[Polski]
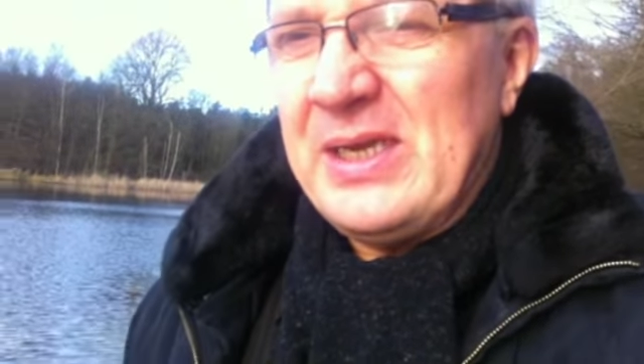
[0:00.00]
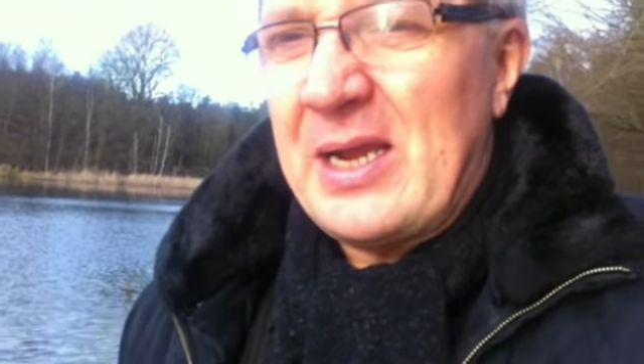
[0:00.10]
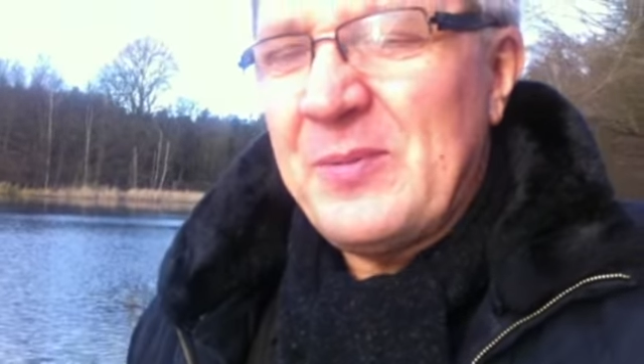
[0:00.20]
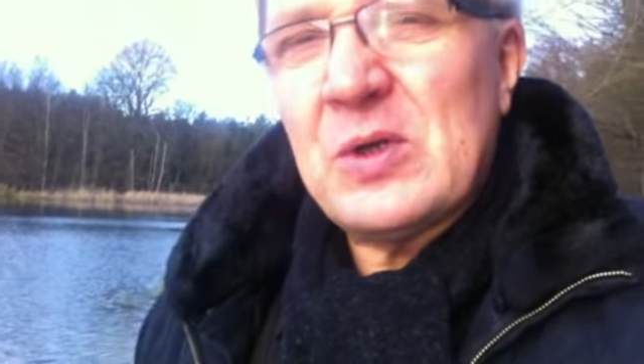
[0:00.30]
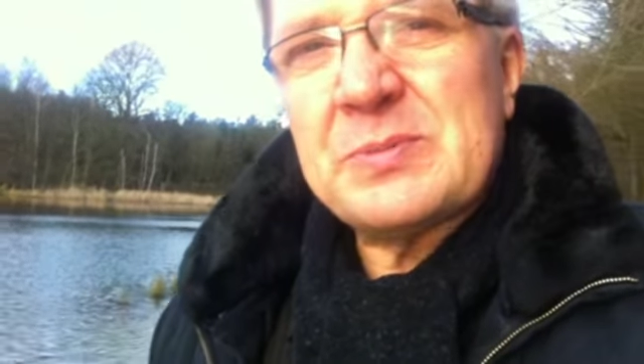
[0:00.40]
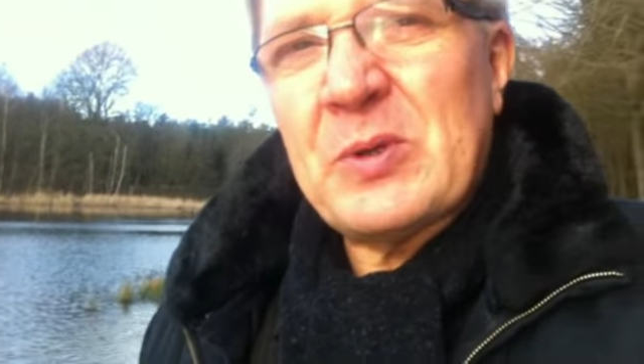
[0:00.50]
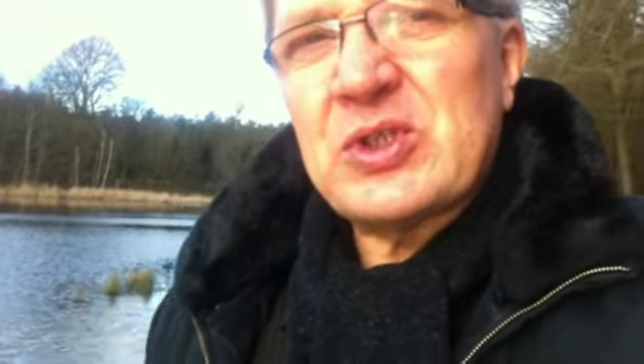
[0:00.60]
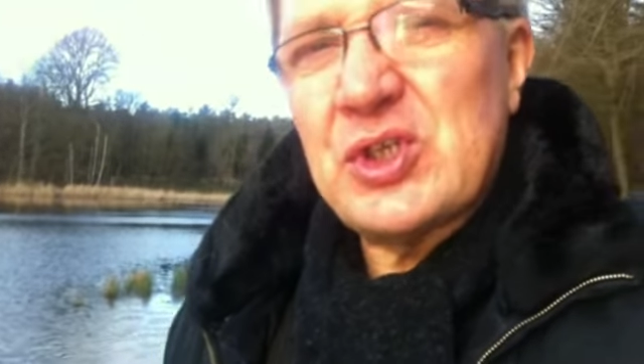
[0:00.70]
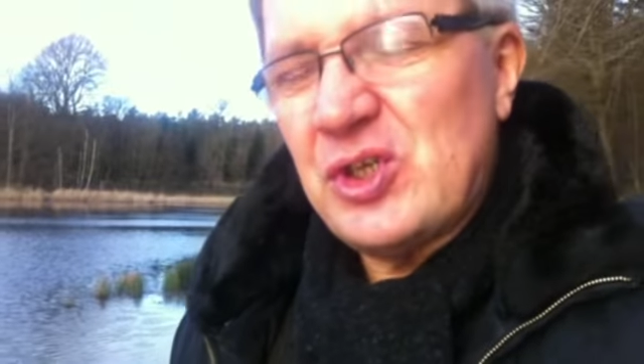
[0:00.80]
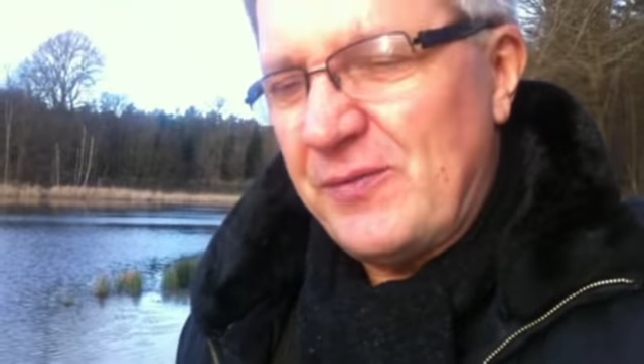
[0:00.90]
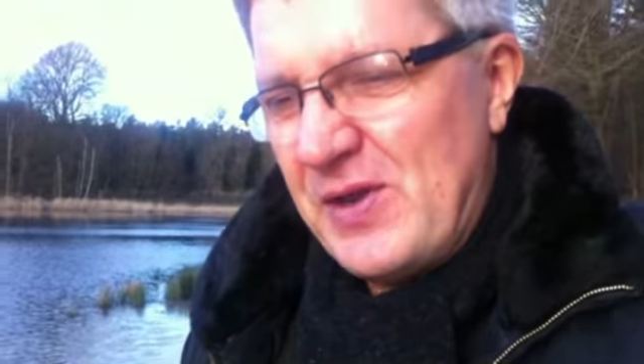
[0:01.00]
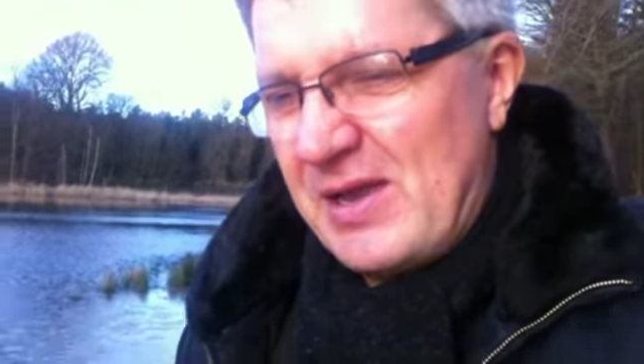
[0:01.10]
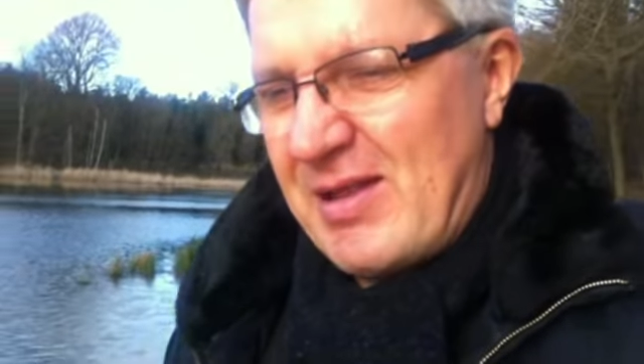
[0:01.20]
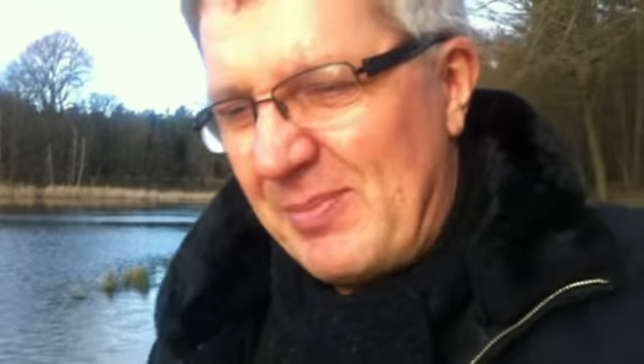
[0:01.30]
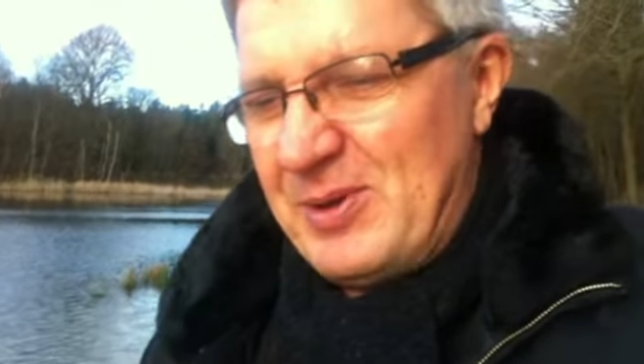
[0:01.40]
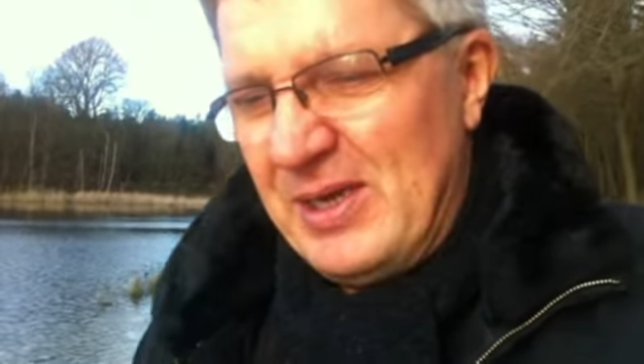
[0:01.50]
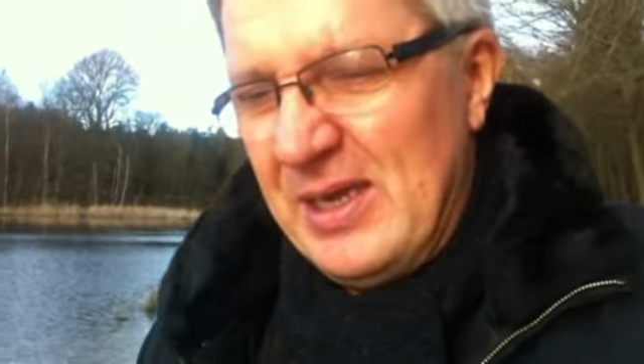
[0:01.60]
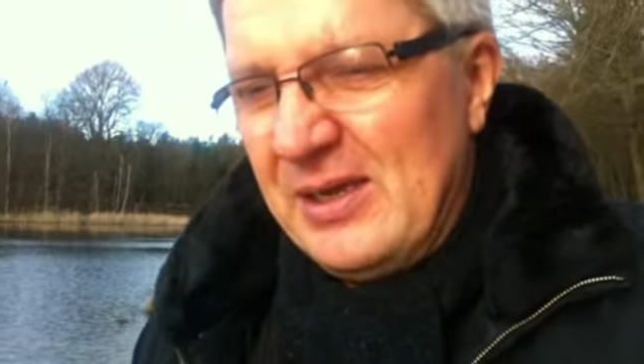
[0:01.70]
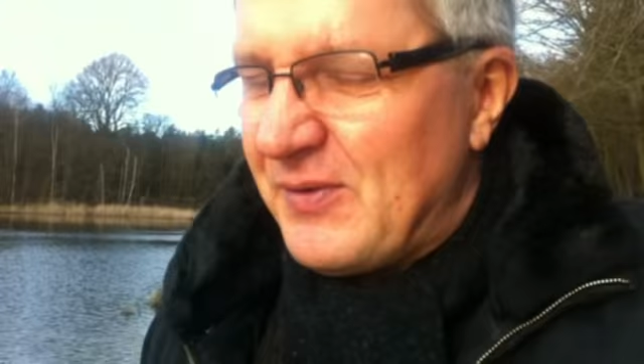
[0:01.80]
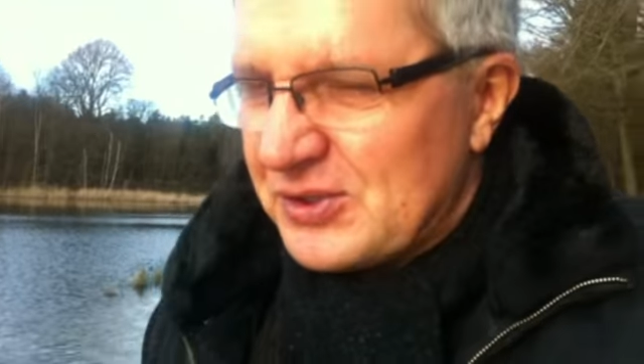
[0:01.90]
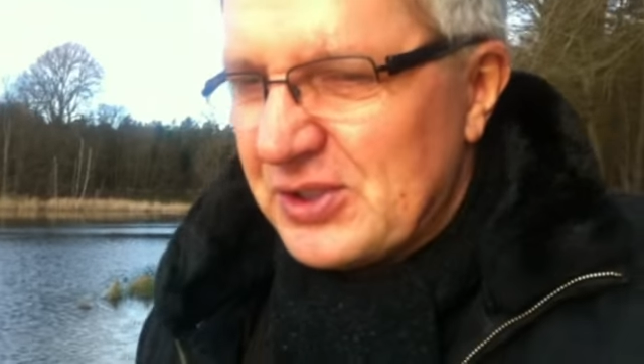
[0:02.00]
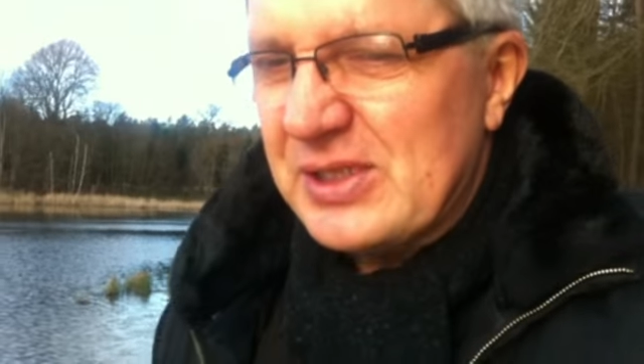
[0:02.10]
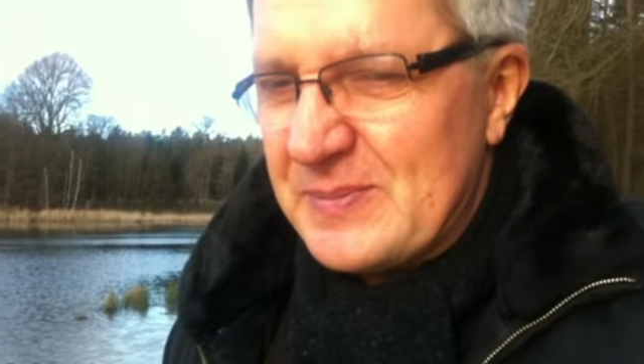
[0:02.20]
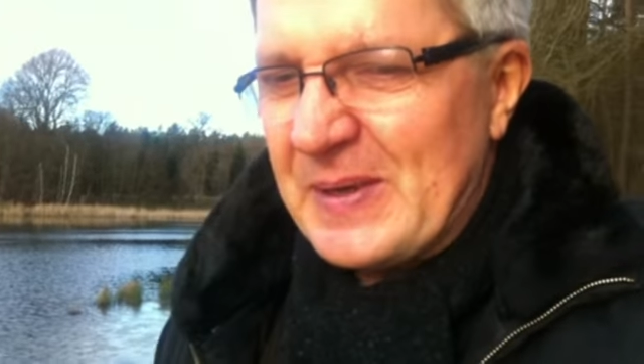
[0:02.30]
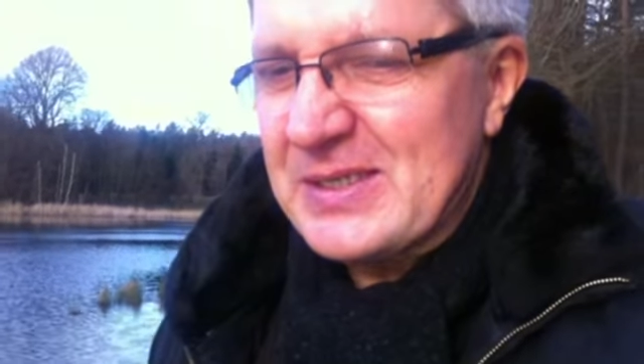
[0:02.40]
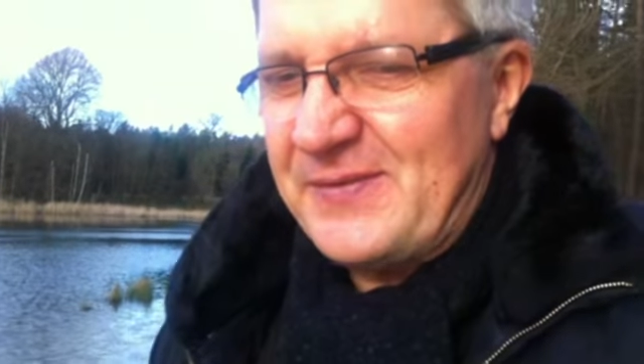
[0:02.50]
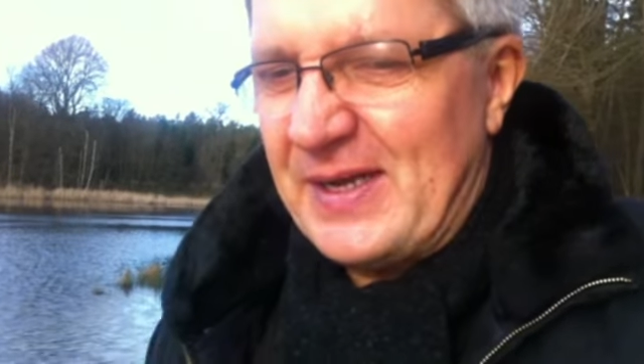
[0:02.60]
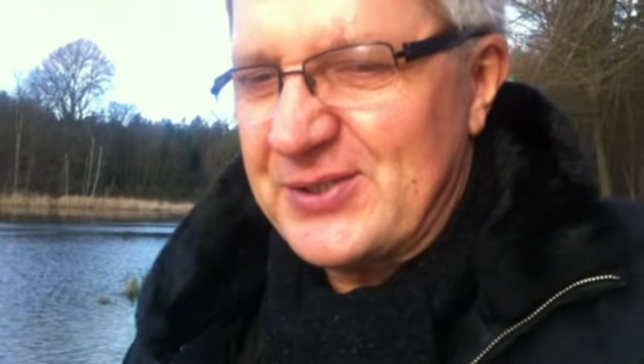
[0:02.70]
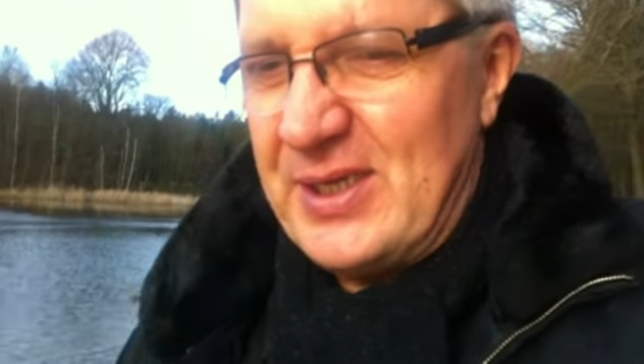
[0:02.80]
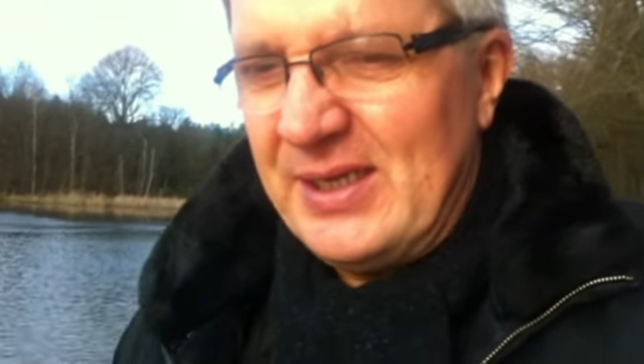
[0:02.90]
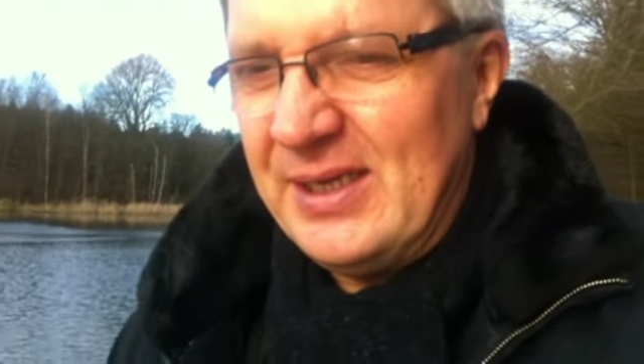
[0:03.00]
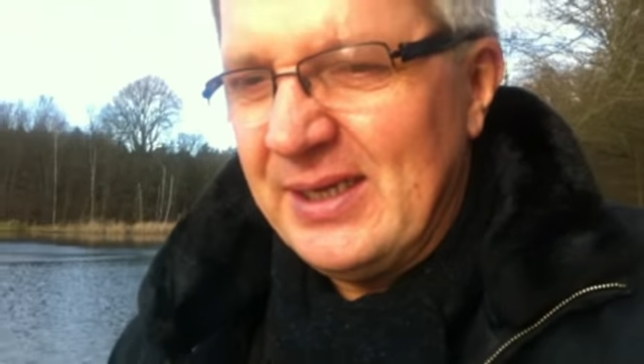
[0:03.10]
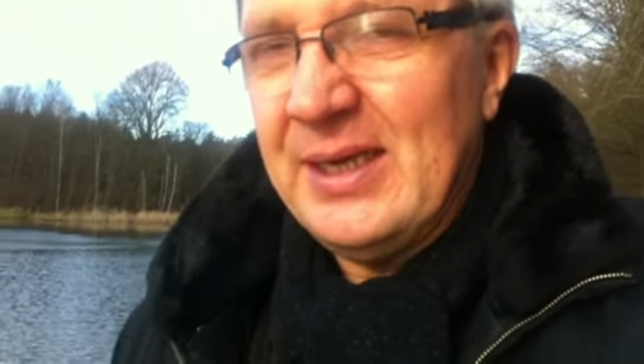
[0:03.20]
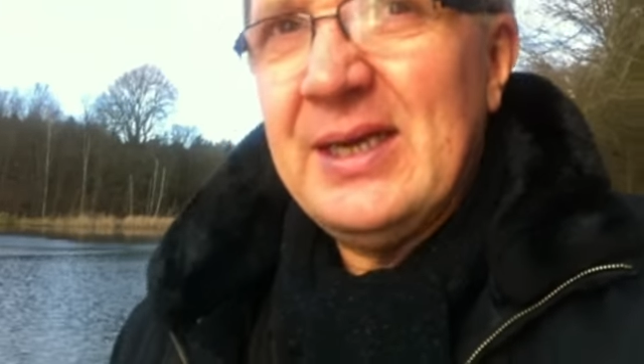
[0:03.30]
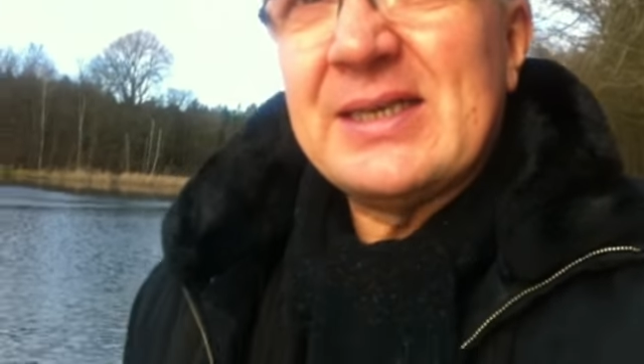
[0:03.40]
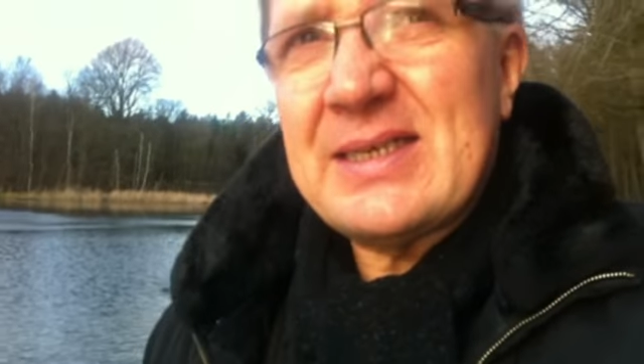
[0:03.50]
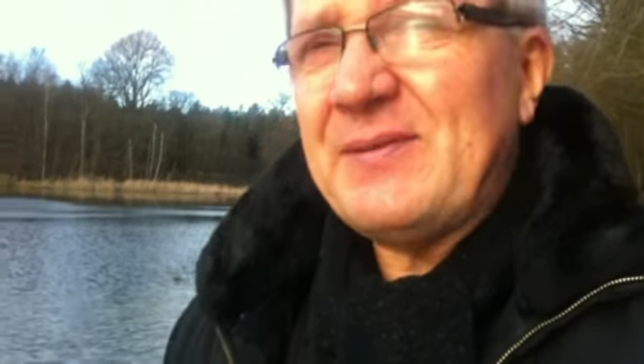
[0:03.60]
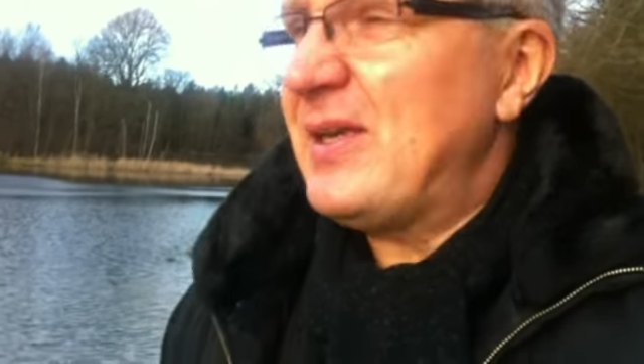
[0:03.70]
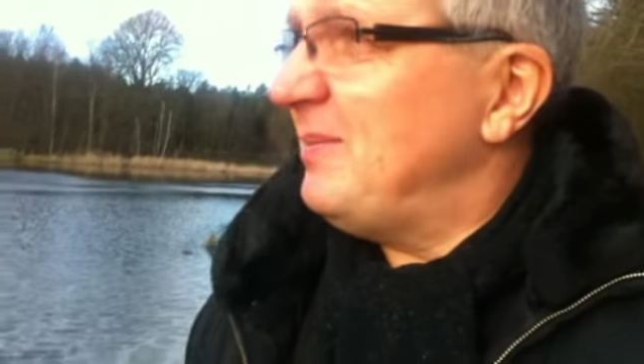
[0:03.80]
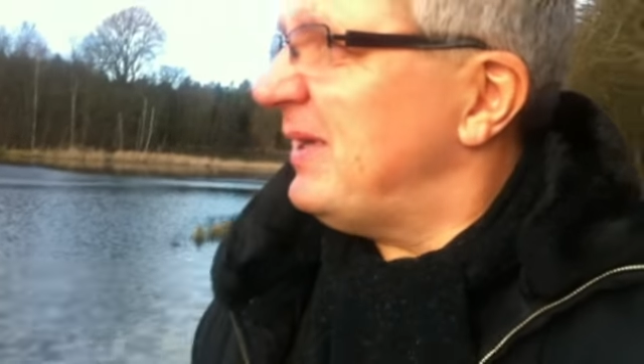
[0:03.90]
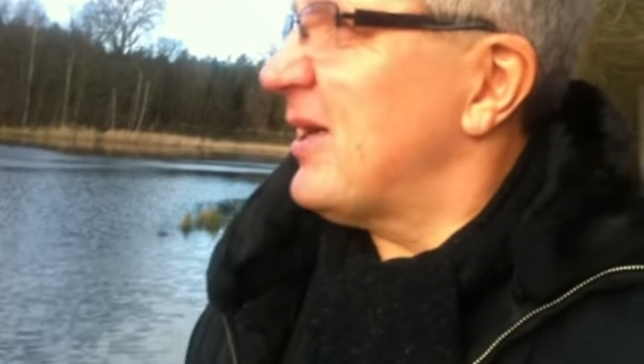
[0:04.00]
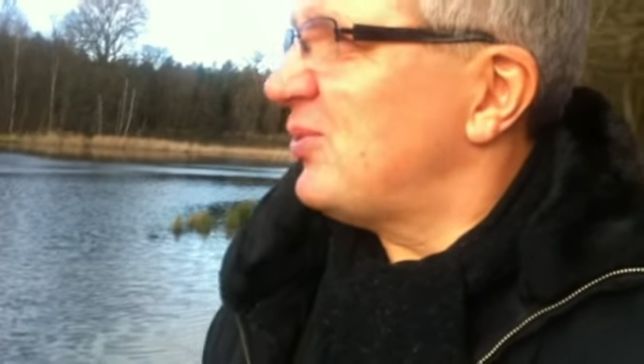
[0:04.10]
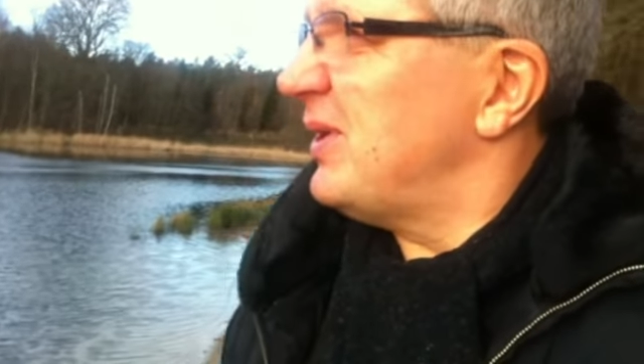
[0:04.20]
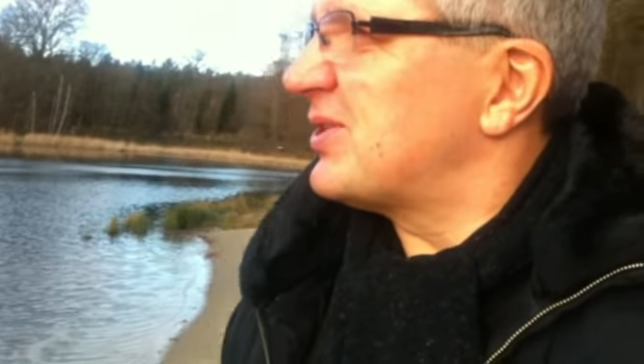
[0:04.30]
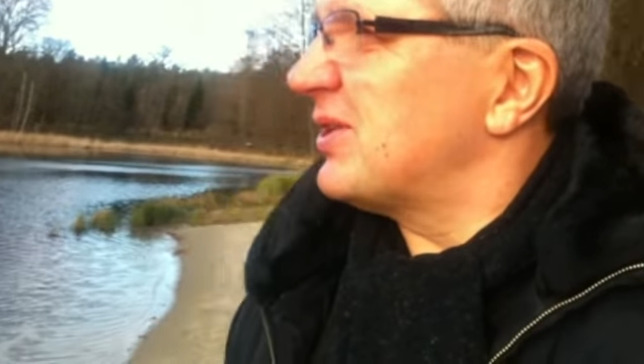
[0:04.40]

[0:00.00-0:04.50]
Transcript: jakby rozpocząć nowy etap Wierzę, że to jest bardzo ważne. Ksawery mija tu